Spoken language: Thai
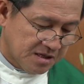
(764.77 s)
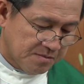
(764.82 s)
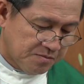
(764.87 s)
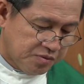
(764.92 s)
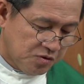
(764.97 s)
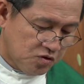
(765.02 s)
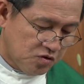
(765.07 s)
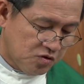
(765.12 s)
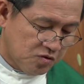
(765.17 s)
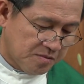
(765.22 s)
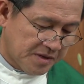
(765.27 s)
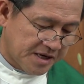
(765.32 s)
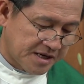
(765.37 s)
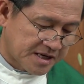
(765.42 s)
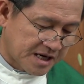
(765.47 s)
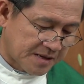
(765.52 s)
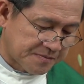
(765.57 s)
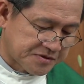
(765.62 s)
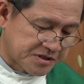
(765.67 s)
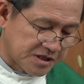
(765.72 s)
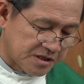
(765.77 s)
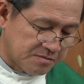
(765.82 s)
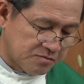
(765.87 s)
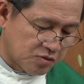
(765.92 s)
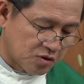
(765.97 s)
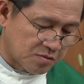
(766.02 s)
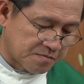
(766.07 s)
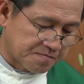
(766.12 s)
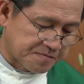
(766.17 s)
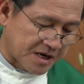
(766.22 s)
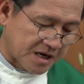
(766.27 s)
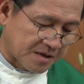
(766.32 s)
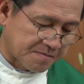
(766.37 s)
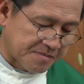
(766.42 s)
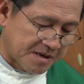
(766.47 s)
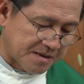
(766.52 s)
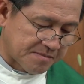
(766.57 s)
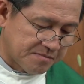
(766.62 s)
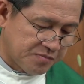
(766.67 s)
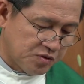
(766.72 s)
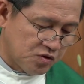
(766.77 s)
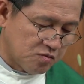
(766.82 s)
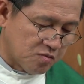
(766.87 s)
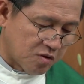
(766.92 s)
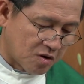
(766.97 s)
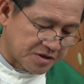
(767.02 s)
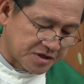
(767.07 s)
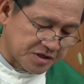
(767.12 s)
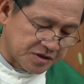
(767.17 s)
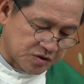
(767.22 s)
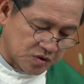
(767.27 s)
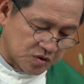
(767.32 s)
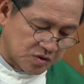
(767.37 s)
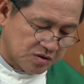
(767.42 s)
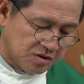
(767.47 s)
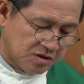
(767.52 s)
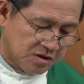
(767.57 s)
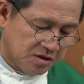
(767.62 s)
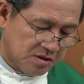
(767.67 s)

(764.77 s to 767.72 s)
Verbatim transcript: ผู้ไม่รับสินบนปรักปำผู้บริสุทธิ